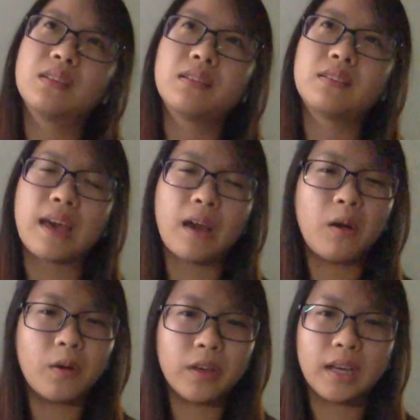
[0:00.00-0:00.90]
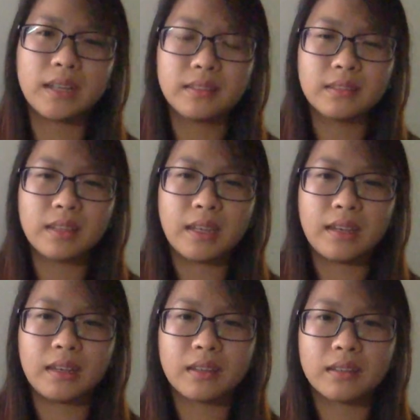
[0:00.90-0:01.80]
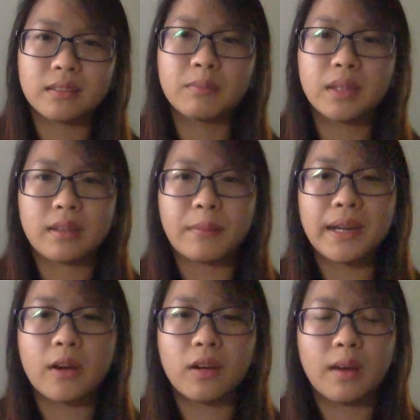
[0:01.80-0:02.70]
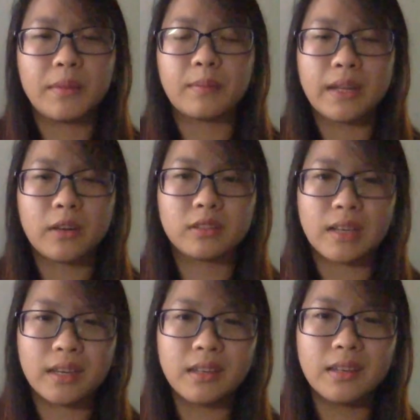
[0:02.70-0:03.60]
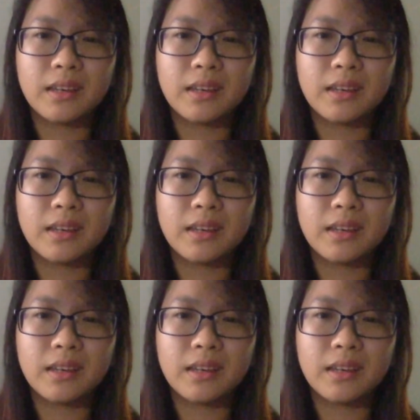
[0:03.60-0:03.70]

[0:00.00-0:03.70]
xã hội à thì mình sẽ bắt đầu có thể mình bắt đầu từ đấy